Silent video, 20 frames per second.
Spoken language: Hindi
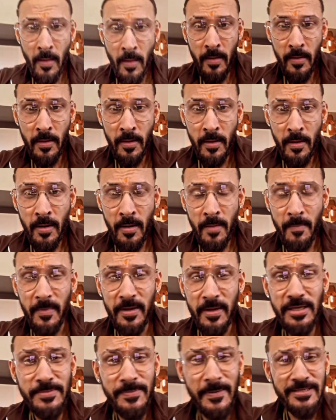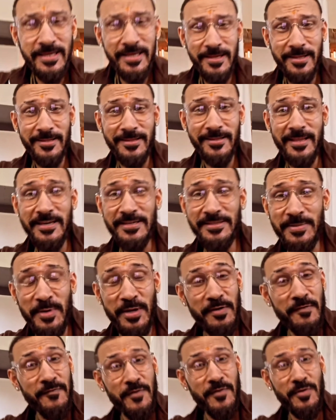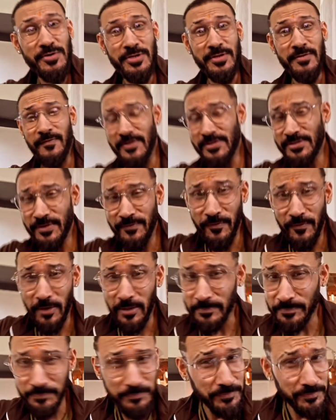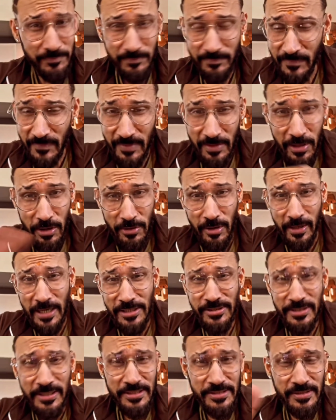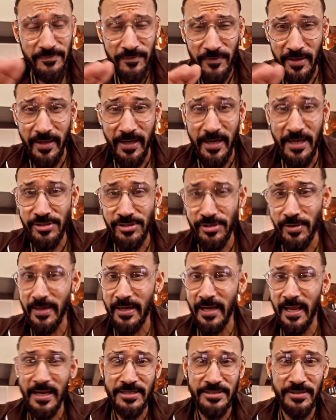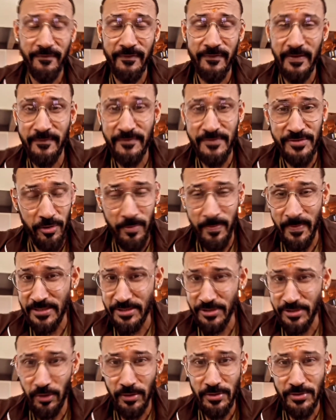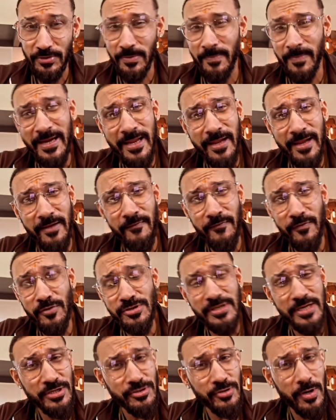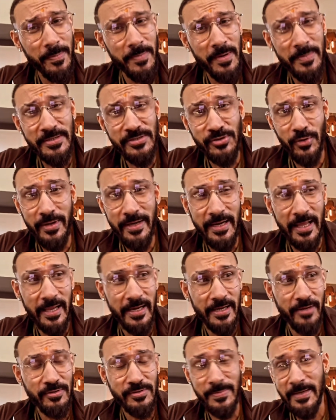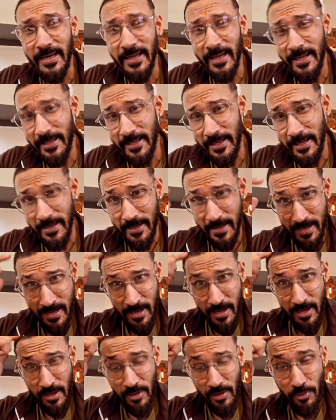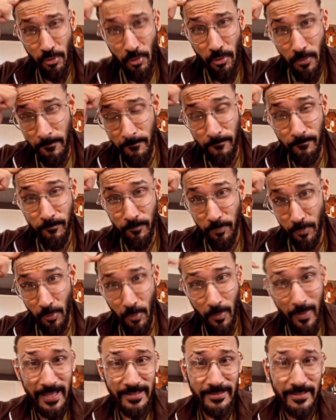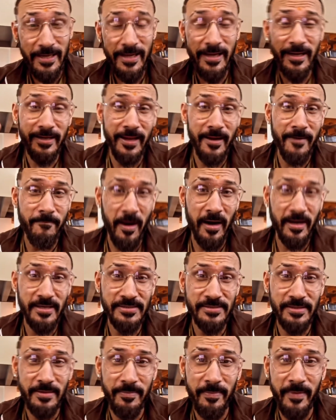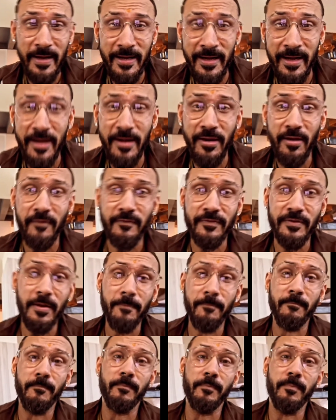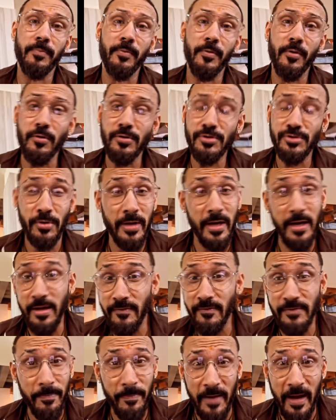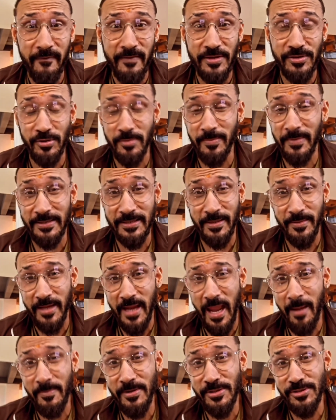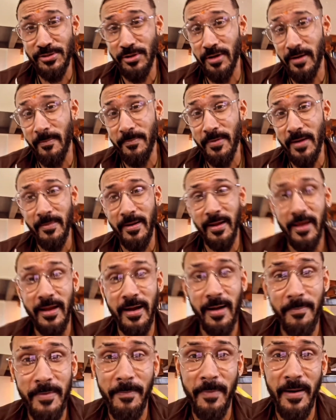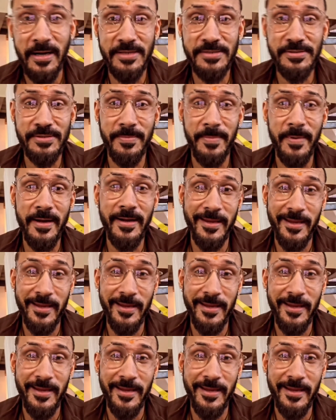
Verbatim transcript: Manishpa ji, there is some confusion. First of all, कॉन्ग्रेचुलेशन फॉर अ ग्रेट शो एट आई एच एफ एफ शेरूपा जी ऑल्सो बट एक कन्फ्यूजन है जो आपने अभी स्टोरी डाली उसमें लिखा है कि नो प्रो एथलीट कैन पार्टिसिपेट इन एनी ऑफ द प्रो शो एनी ऑफ द प्राइवेट शो मतलब कि एमेचर ओलंपिया में अगर आपने पार्टिसिपेट किया है